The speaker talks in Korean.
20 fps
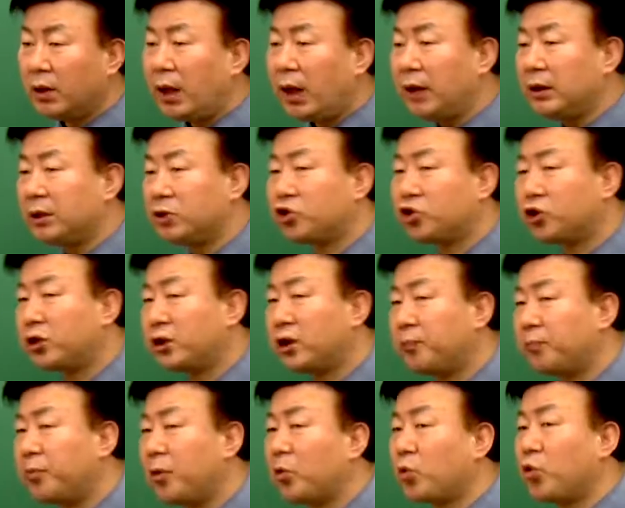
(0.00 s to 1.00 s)
아니,
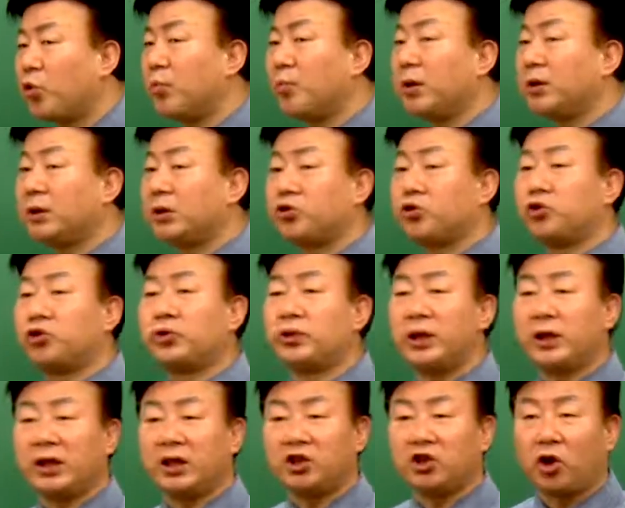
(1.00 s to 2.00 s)
주택법 공부할 때
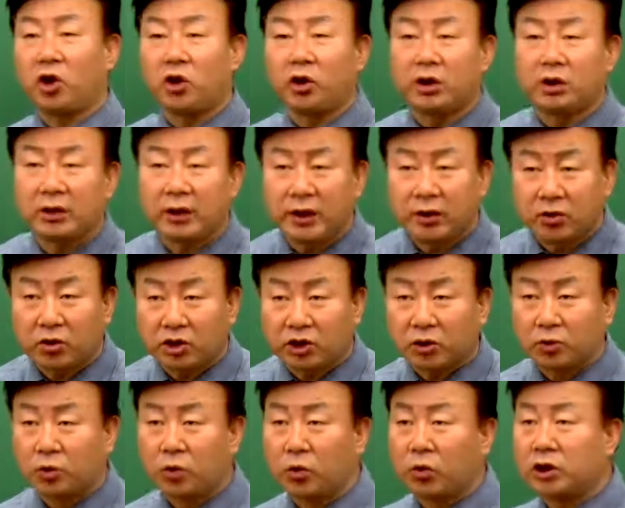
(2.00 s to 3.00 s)
주택에 대한 정의를 내릴
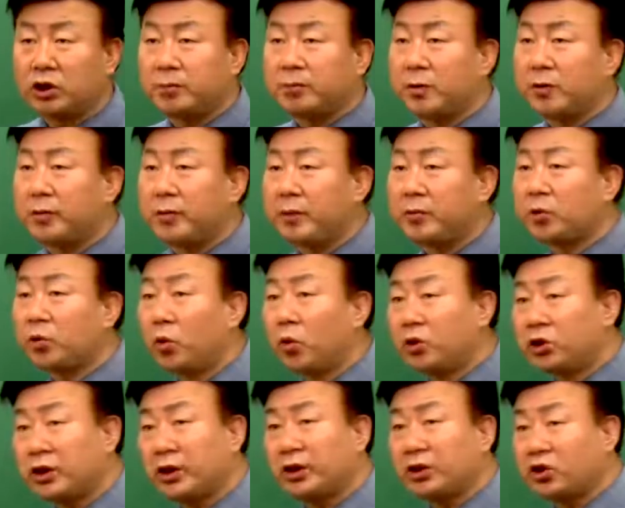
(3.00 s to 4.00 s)
것이고, 농지법을 배우면
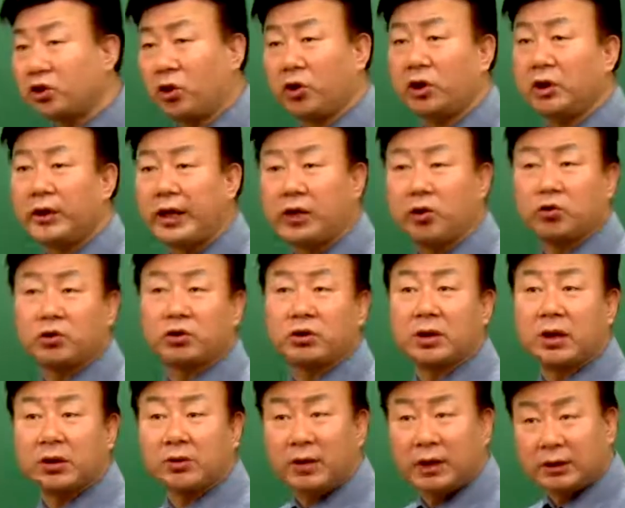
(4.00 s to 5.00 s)
농지에 대한 정의를 내리고
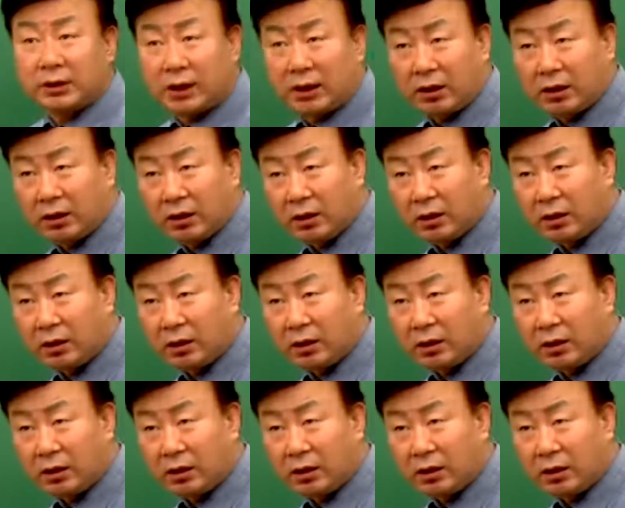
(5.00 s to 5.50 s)
들어갈 거 아니야?